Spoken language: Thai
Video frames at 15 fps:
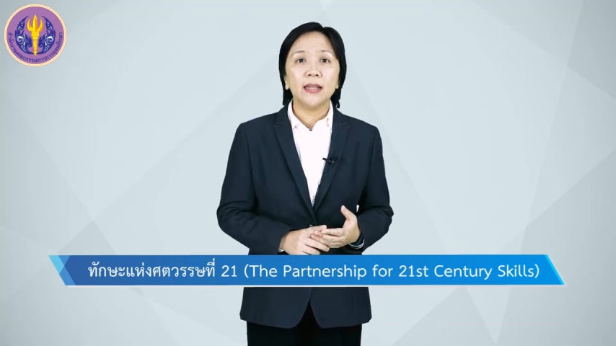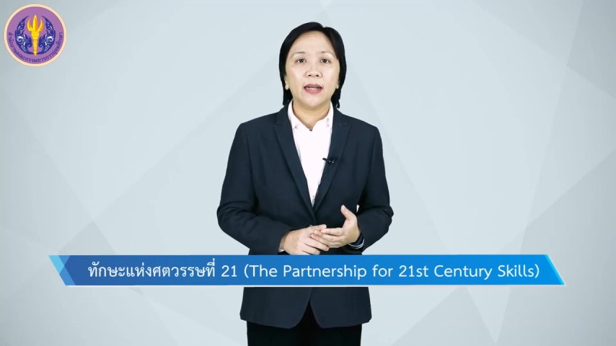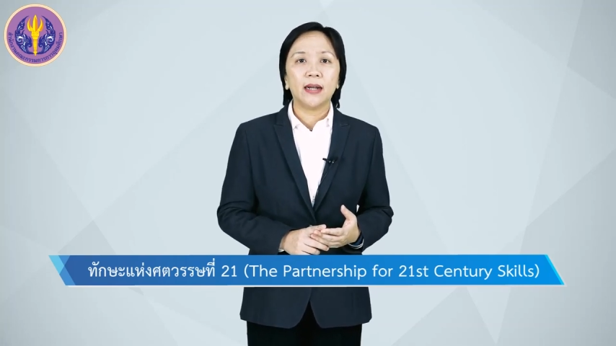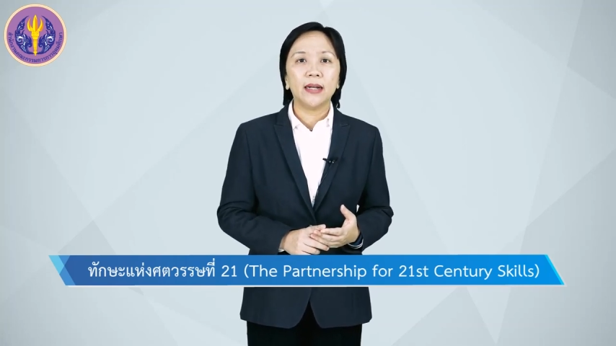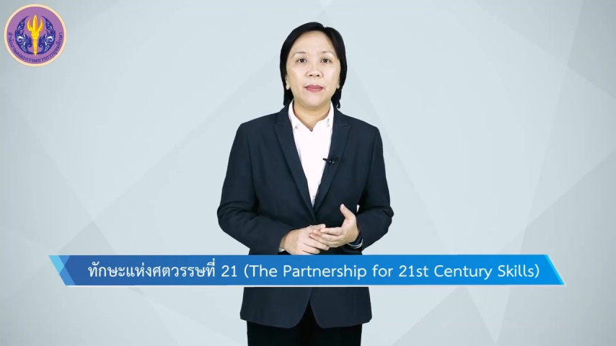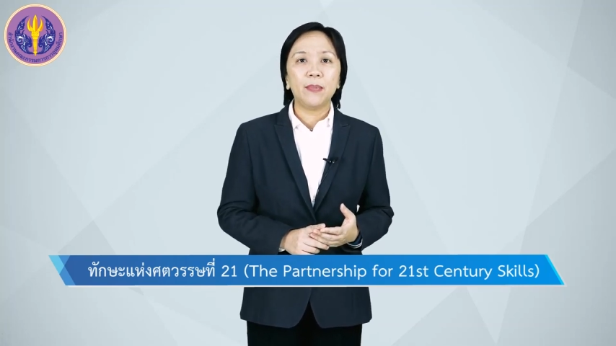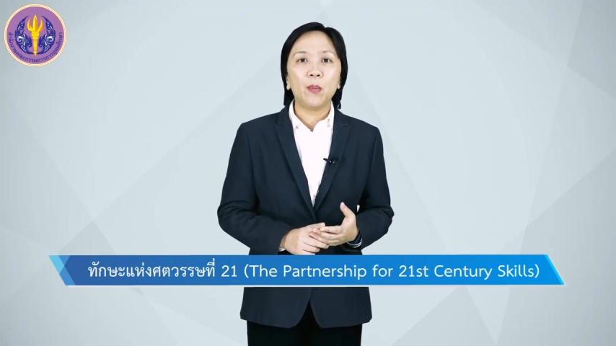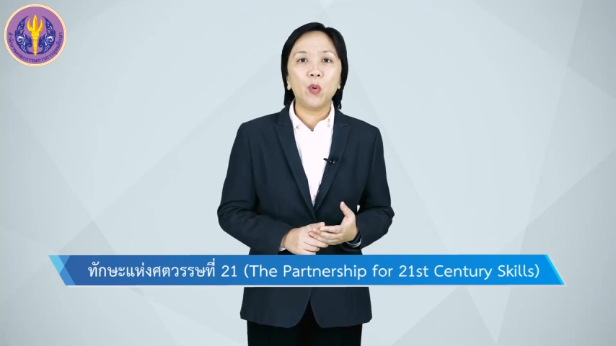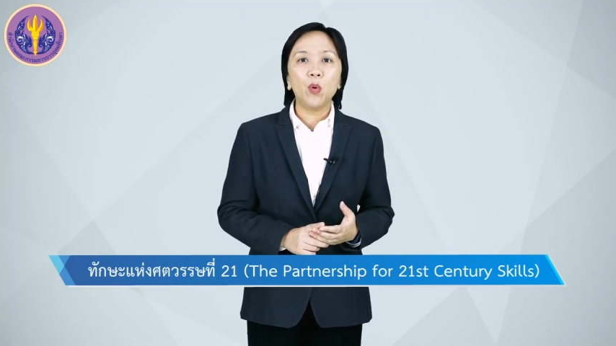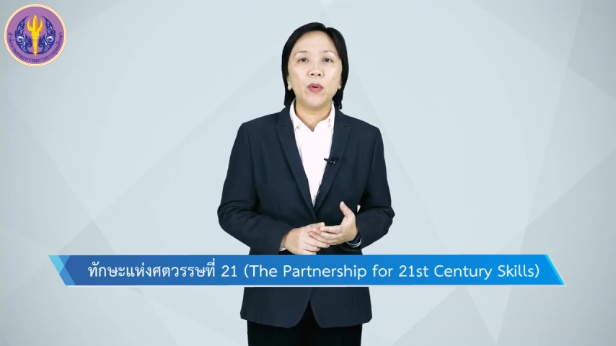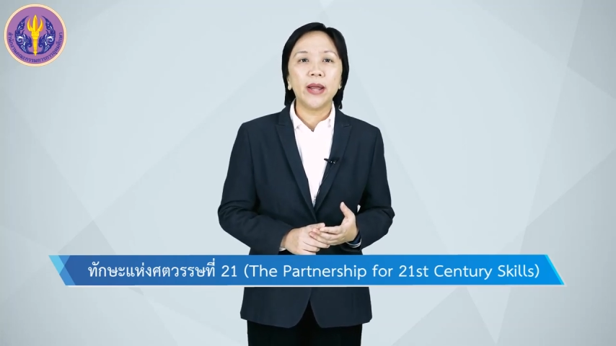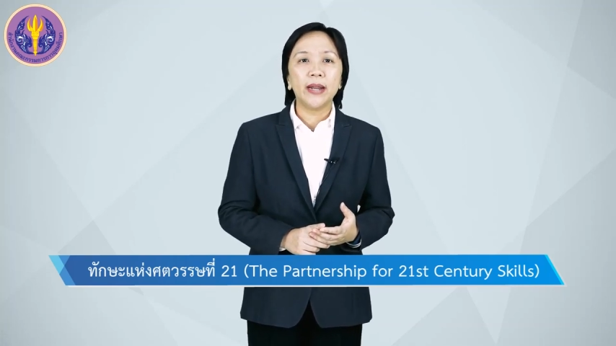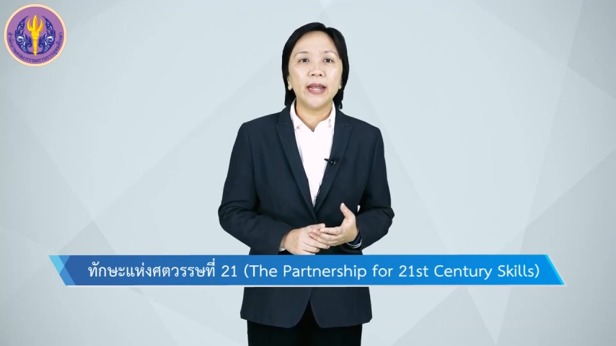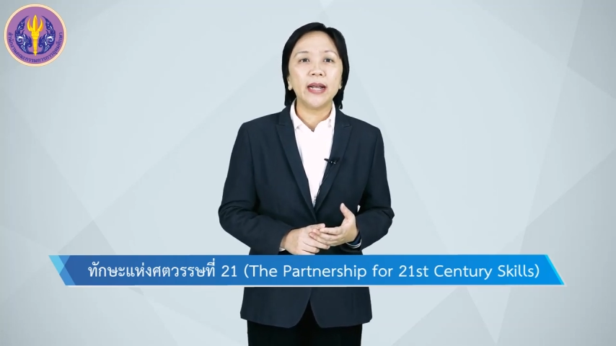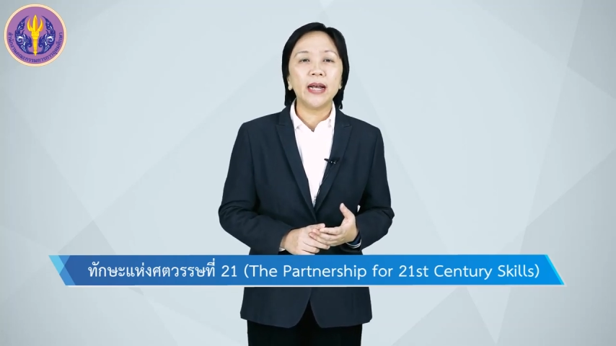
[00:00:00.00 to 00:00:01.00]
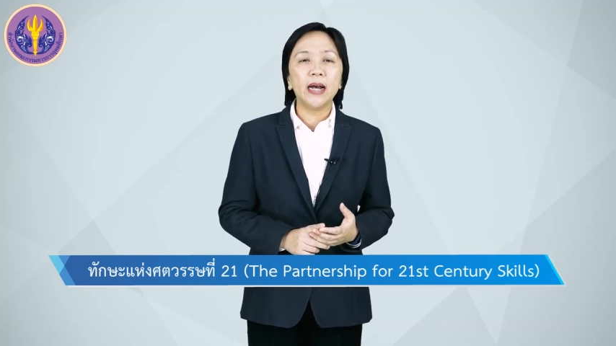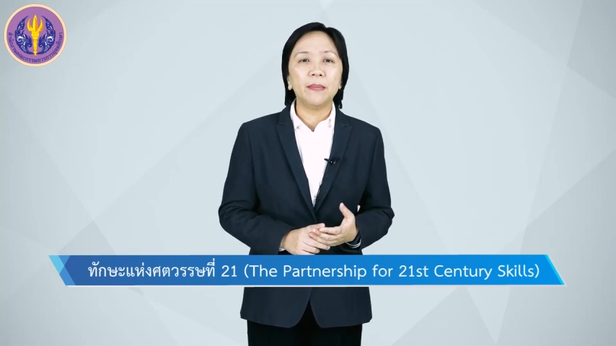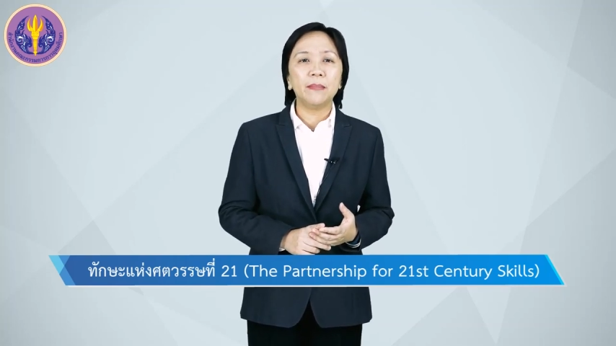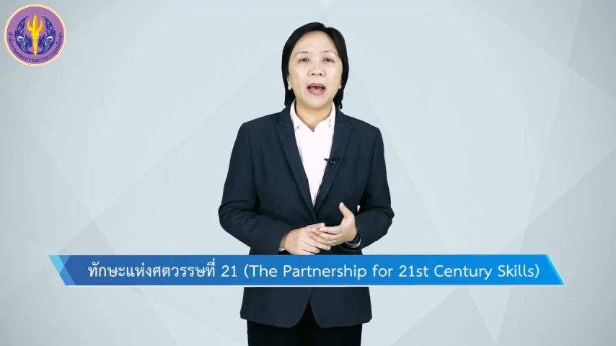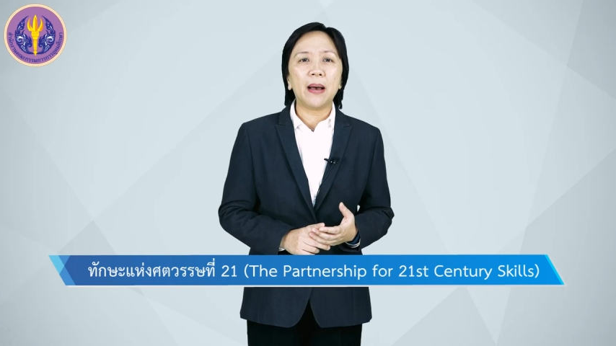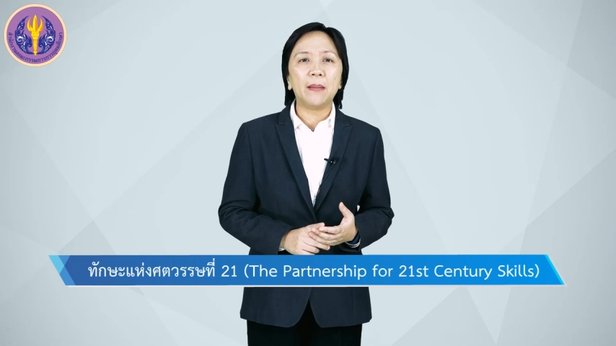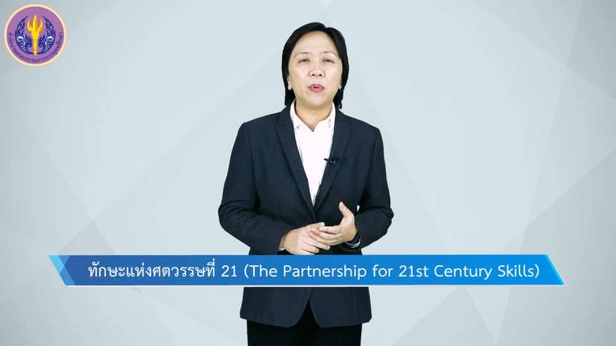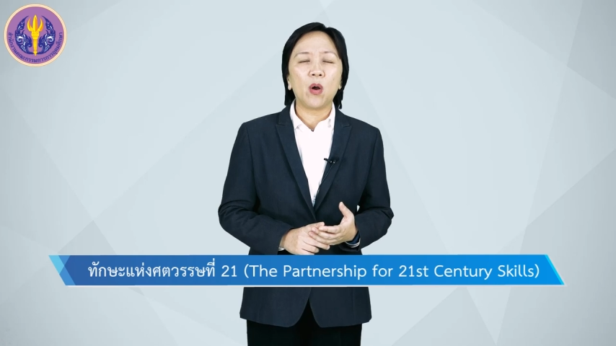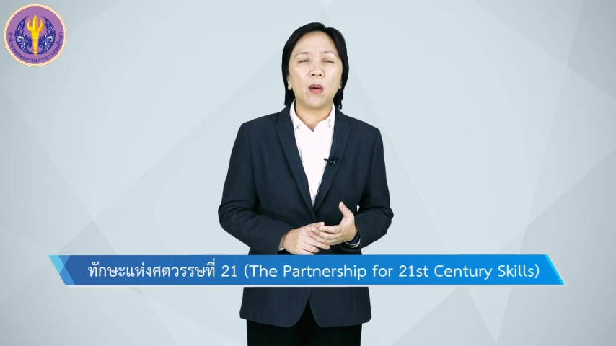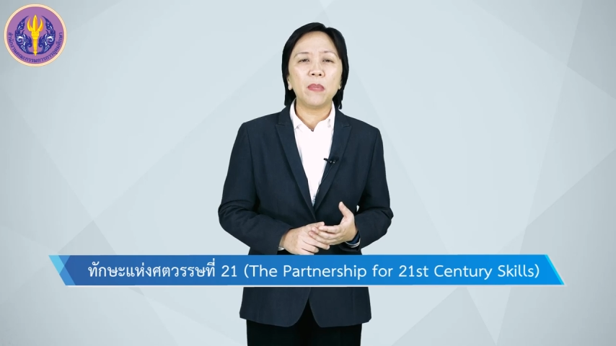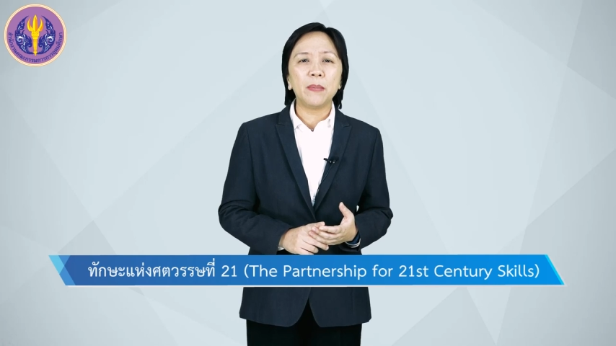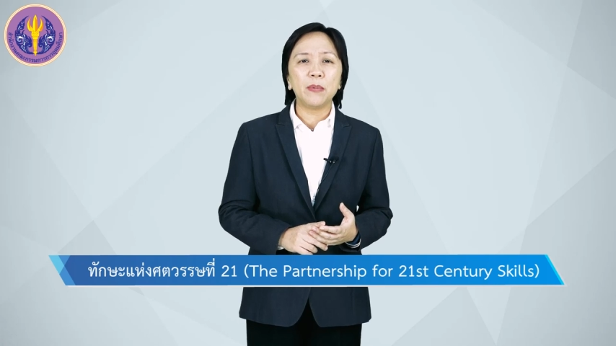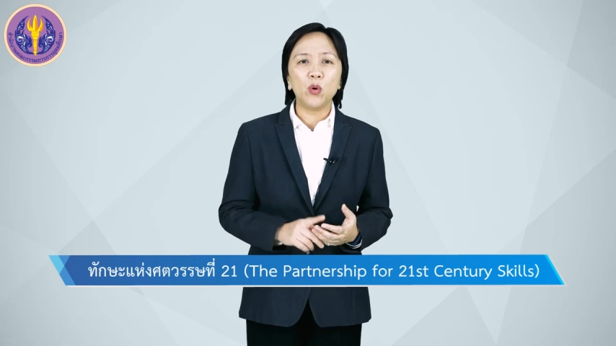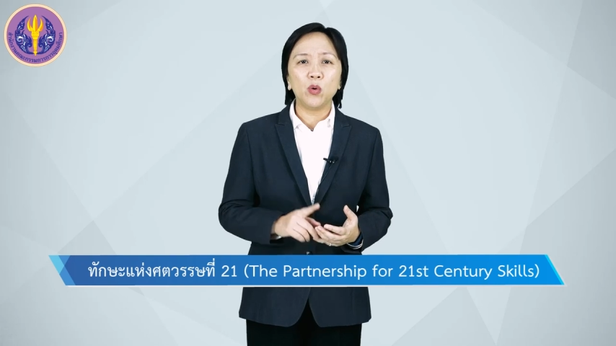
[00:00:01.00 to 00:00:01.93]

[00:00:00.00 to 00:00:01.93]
ทั้งนี้เพราะผู้เรียนที่เกิดมาพร้อมกับ